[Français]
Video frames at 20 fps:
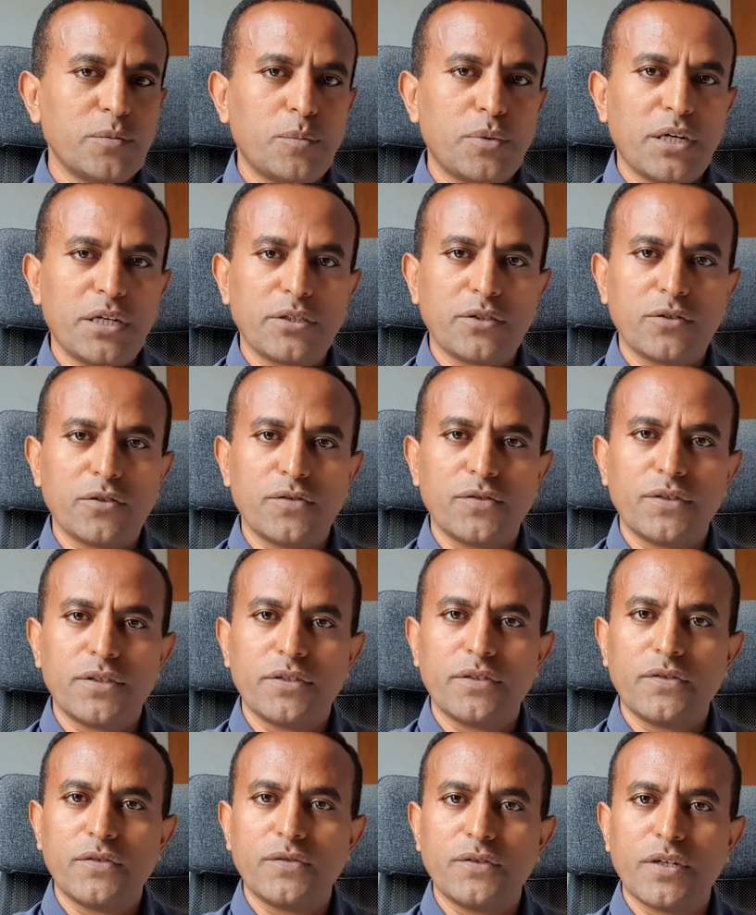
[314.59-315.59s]
mais pas
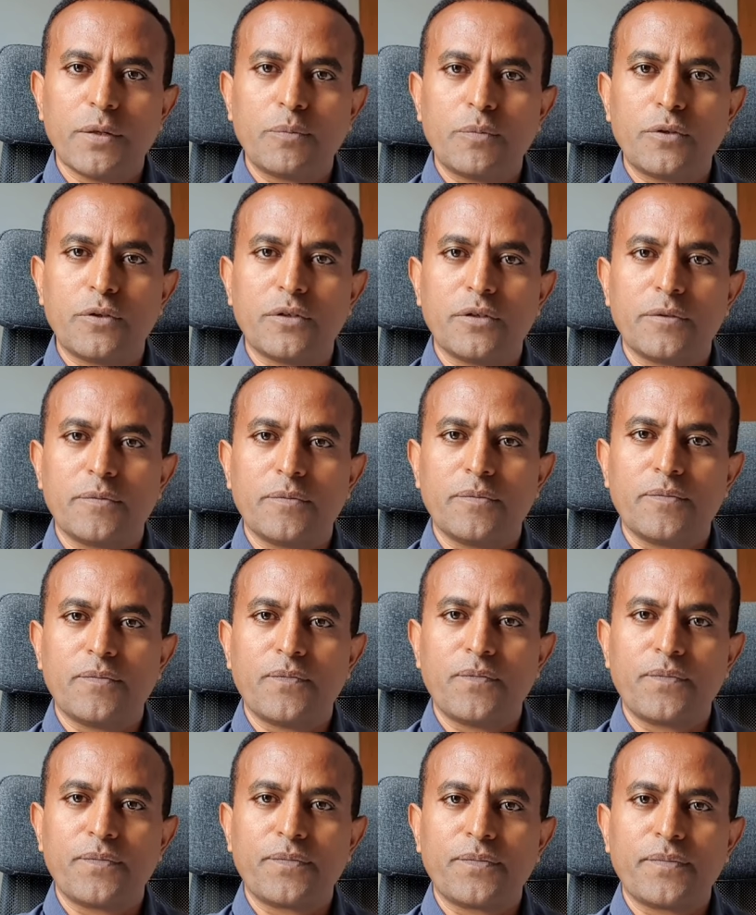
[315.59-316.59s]
inclus dans WaPOR.
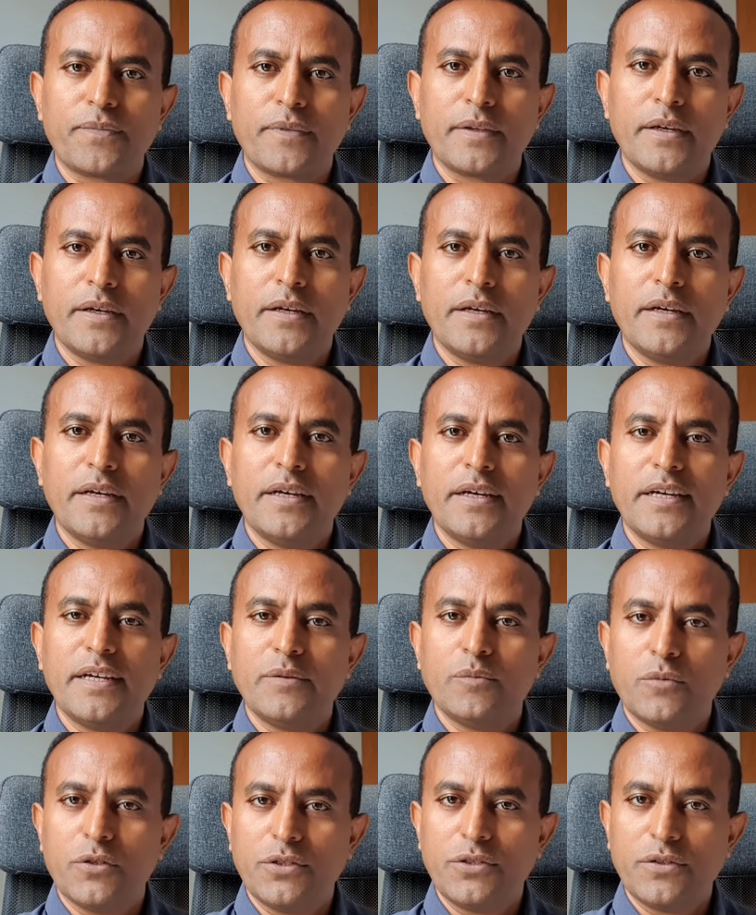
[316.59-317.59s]
Dans le
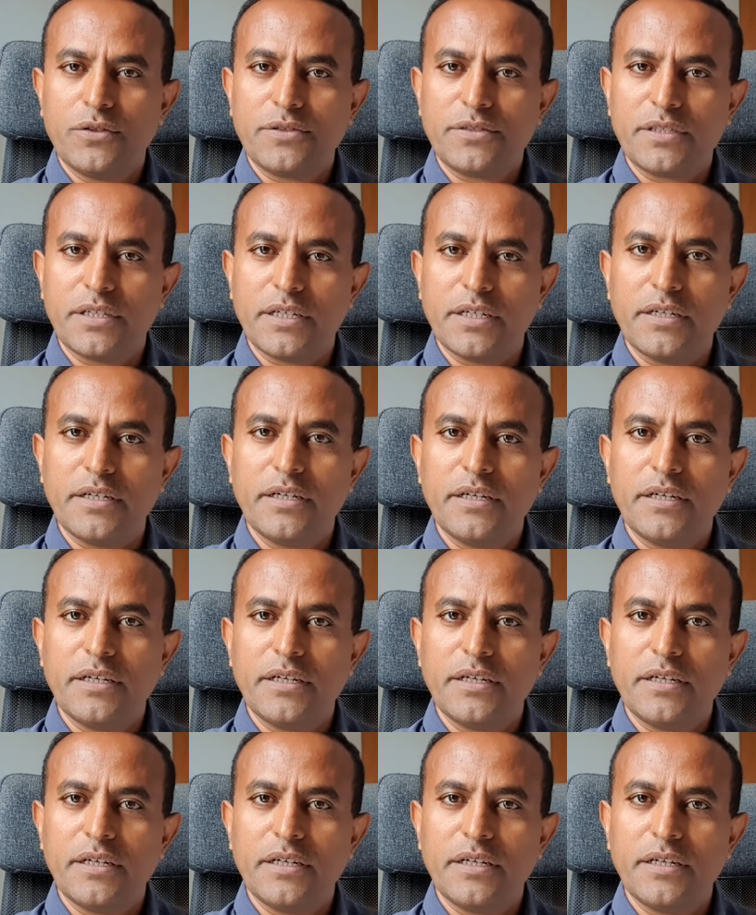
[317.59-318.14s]
module 3,